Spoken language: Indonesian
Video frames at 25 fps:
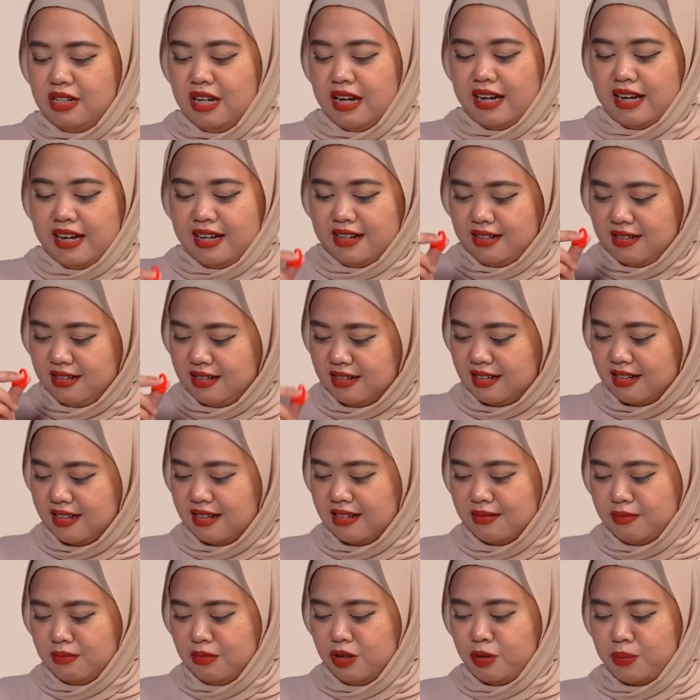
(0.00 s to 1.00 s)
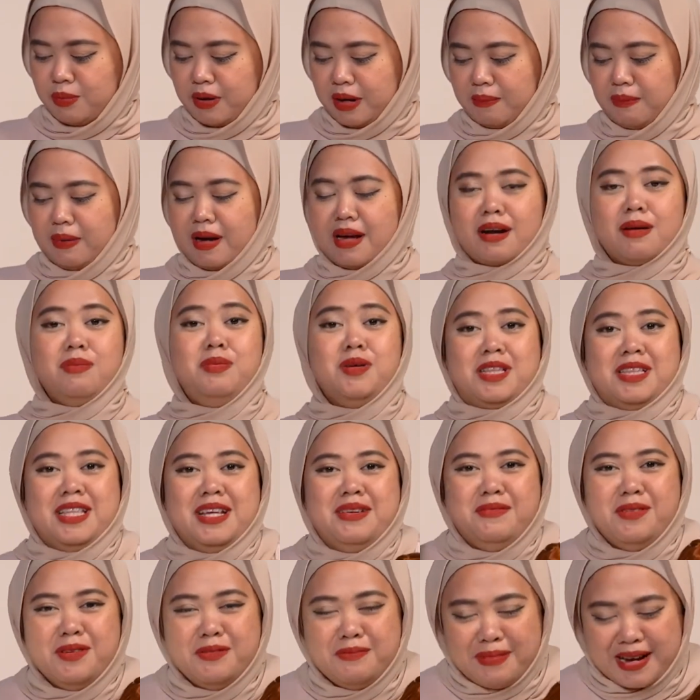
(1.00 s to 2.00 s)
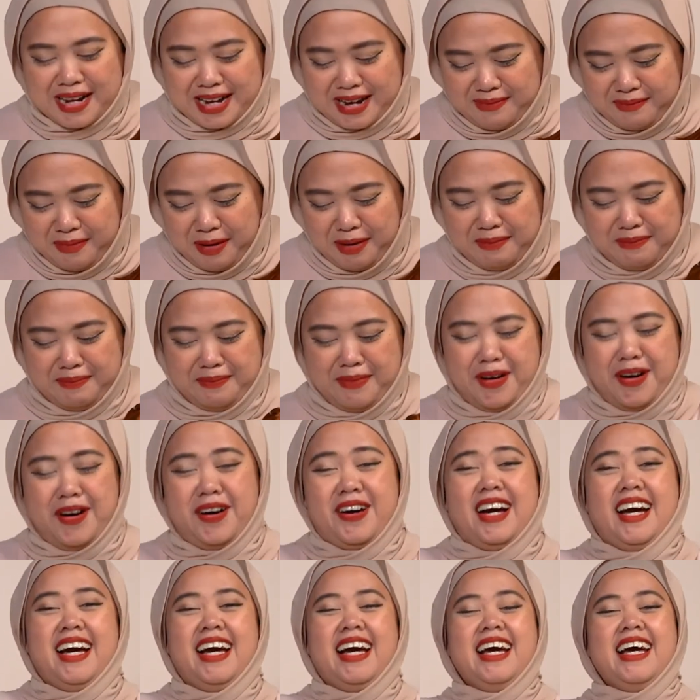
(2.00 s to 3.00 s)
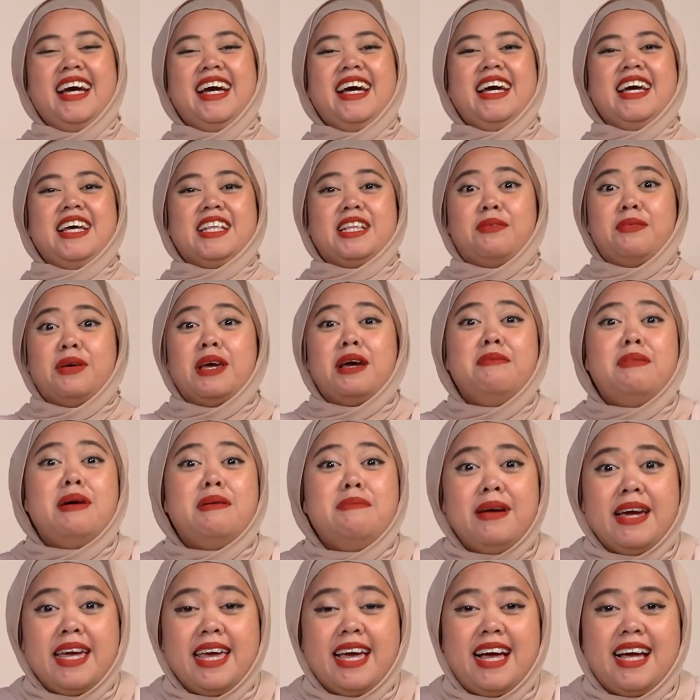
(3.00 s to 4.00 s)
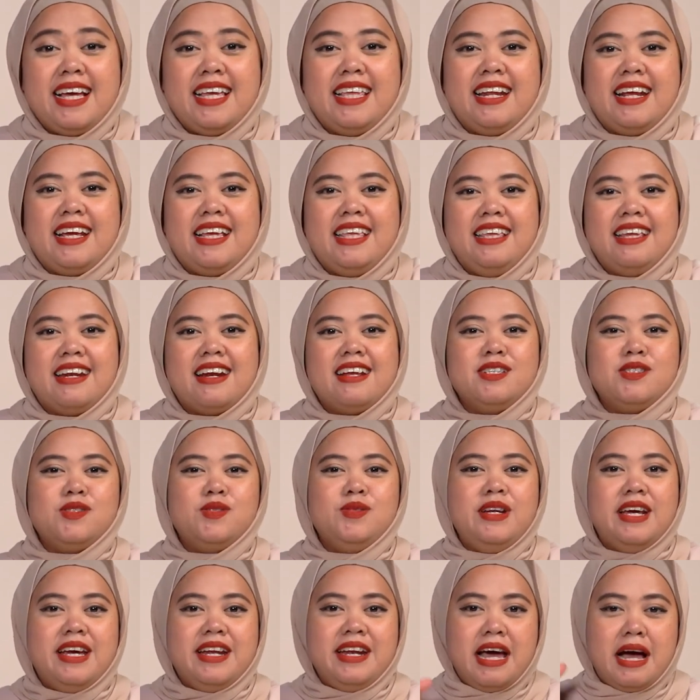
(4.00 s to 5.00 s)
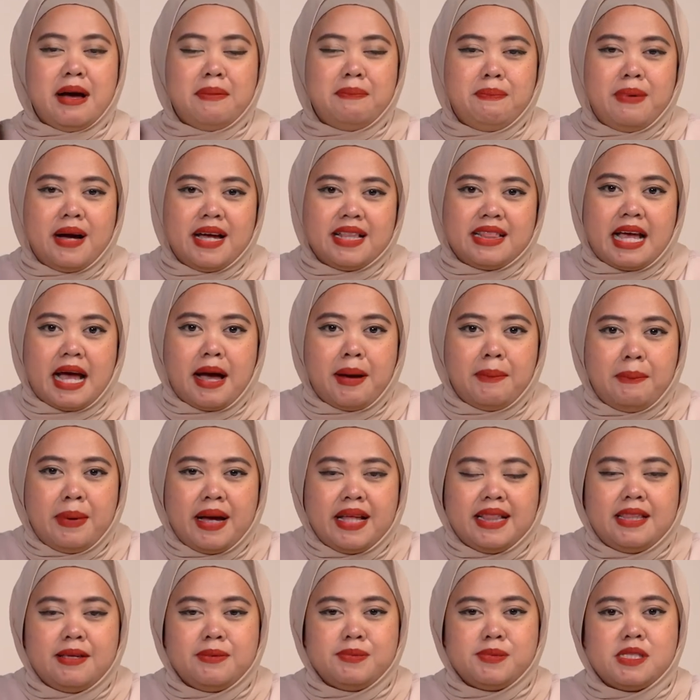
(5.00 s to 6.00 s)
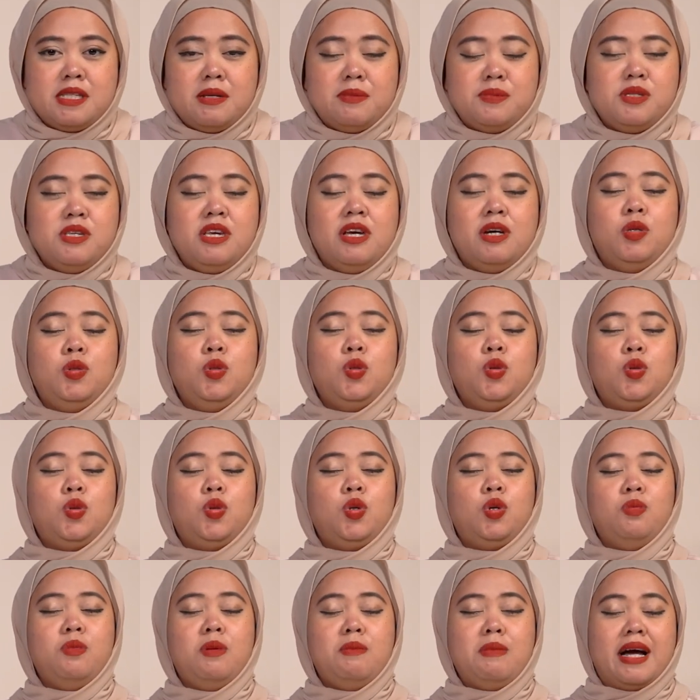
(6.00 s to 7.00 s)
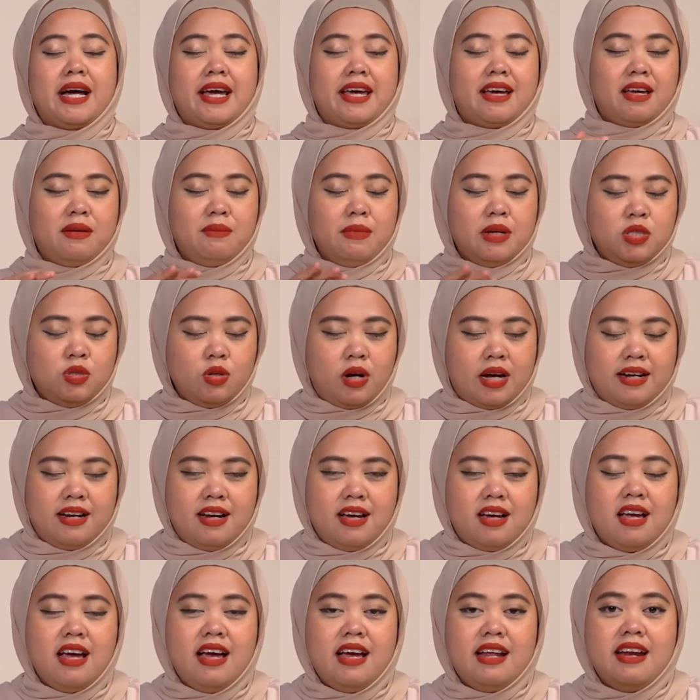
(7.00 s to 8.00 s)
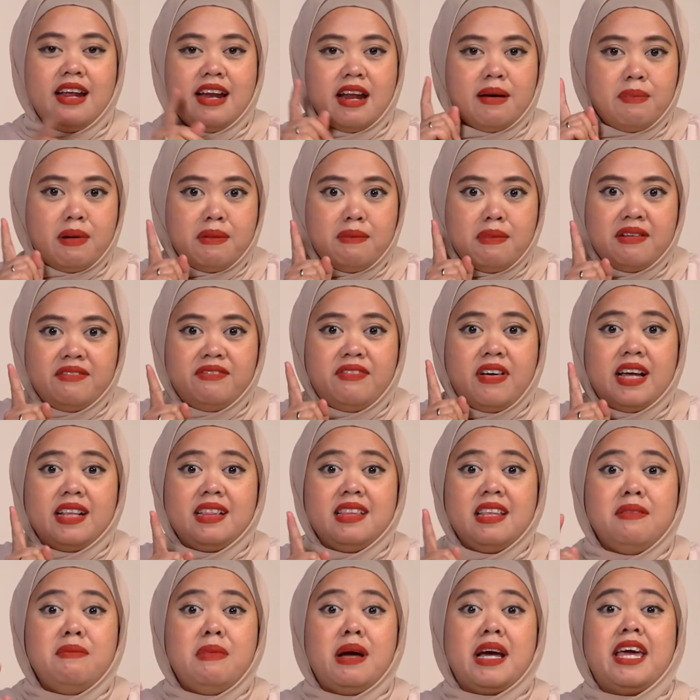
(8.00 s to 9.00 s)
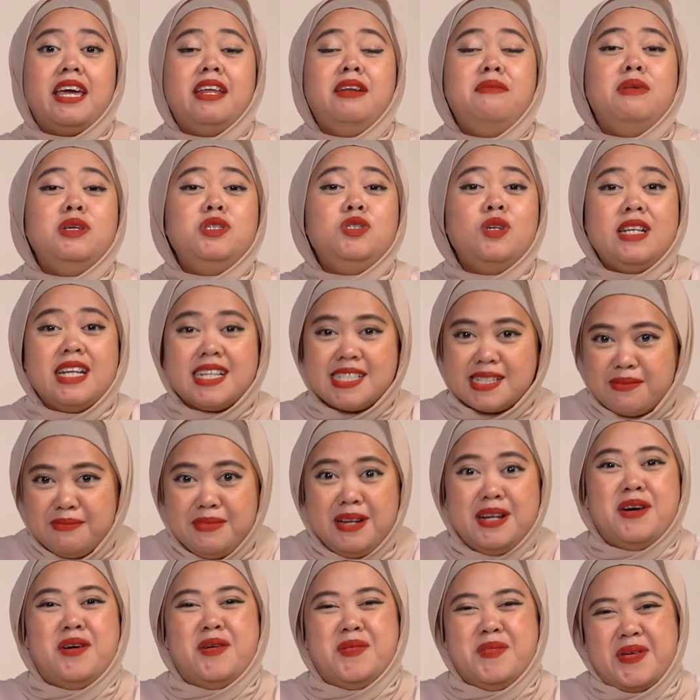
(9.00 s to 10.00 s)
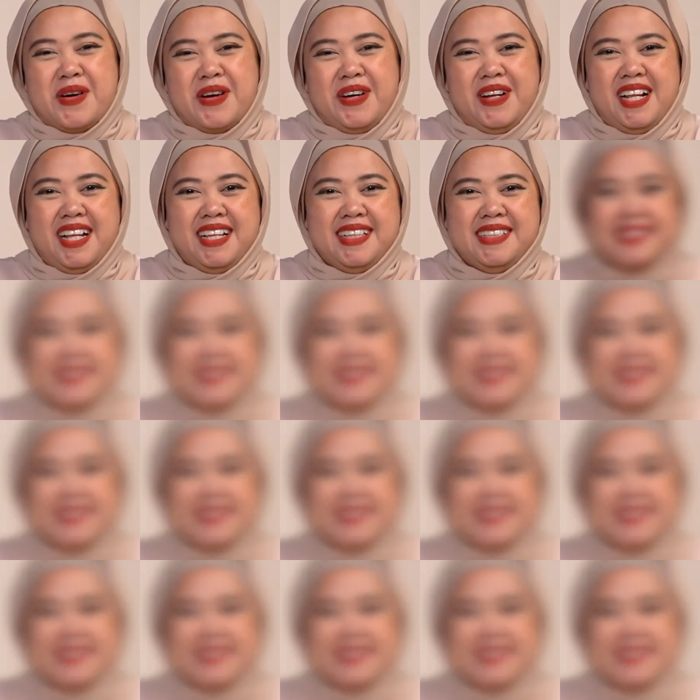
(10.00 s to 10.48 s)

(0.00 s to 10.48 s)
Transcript: dan belum kepang rambut dan belum pakai popok. Tapi gak apa-apa ya, kira-kira sudah dapat apa tips-tipsnya untuk memakaikan baju anak dan apa manfaatnya makain baju anak sambil ngobrol.